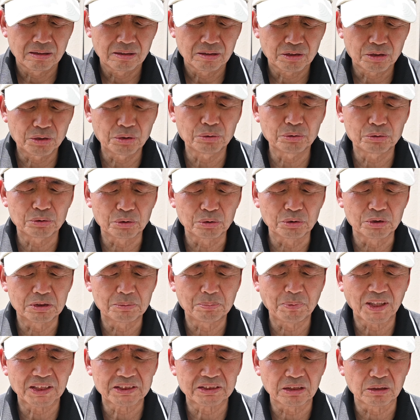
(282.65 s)

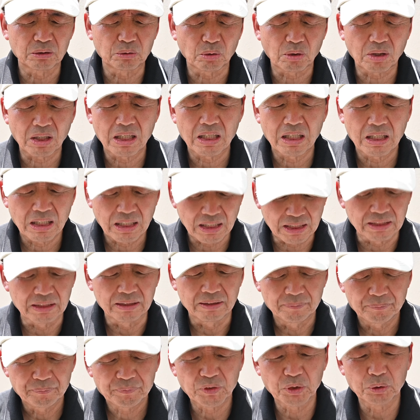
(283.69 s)
91%か
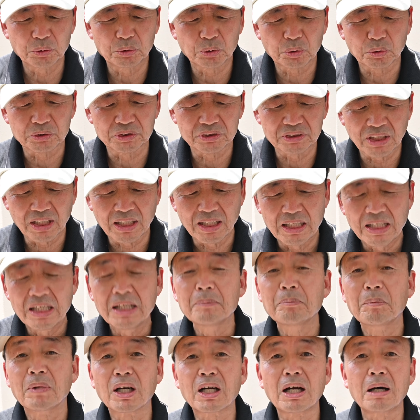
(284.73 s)
というとこですね、
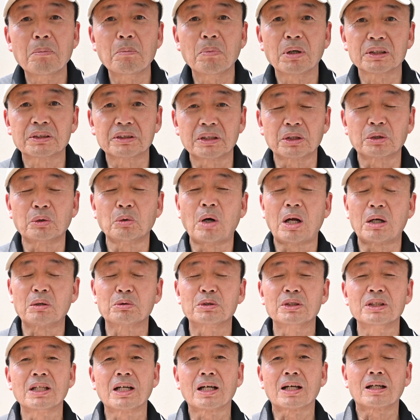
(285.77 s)
まあ、頑張って今日歩
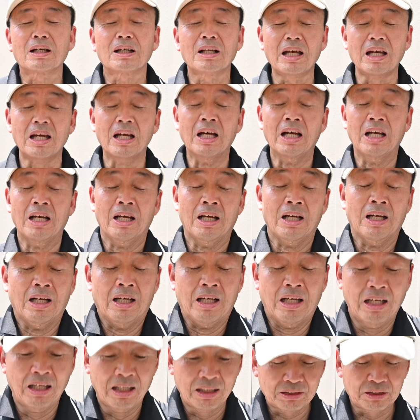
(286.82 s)
きながらね
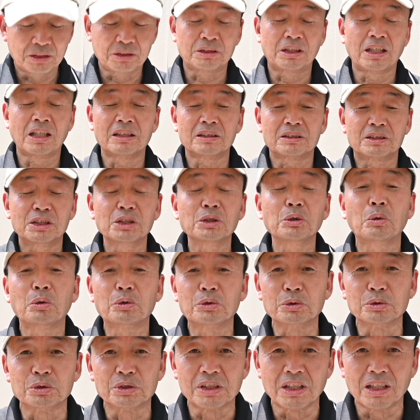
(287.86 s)
深呼
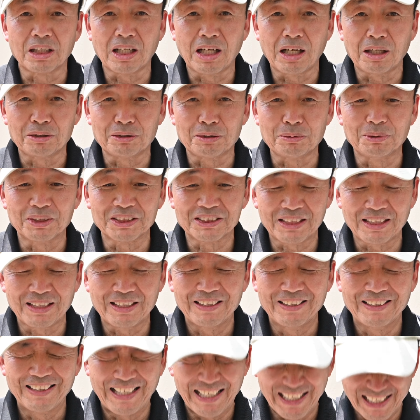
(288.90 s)
吸しながら歩きました
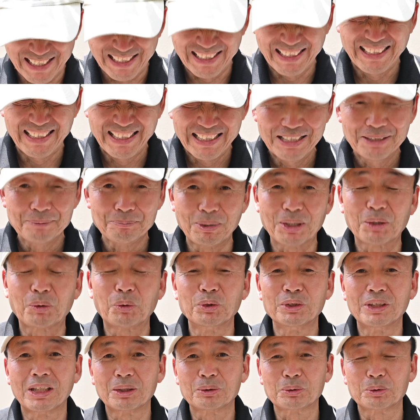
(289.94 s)
まあこ
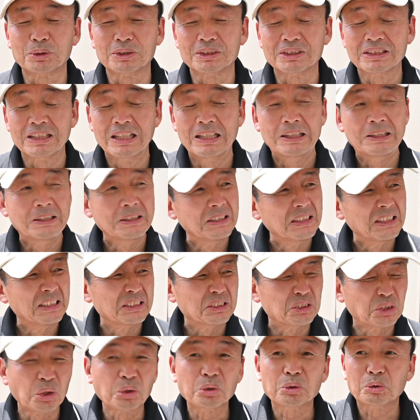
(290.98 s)
んなとこです
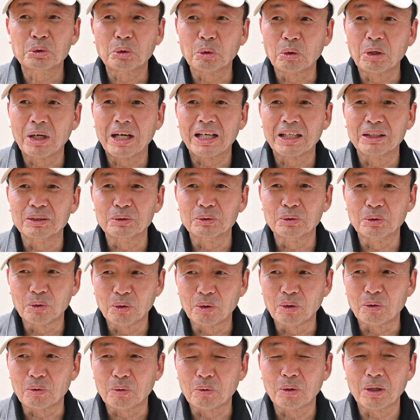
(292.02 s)
ちょっとほらけん
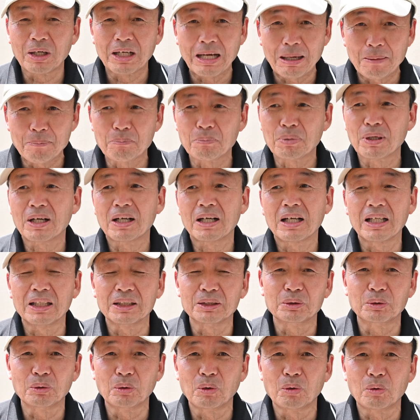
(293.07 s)
どこれ頑張らない
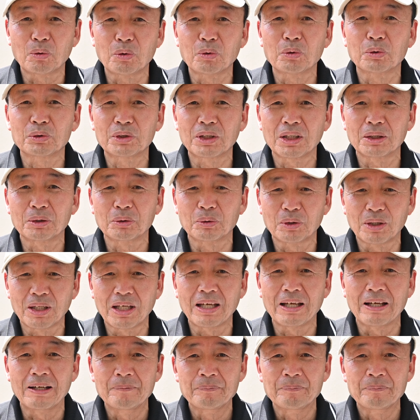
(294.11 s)
とこの程度で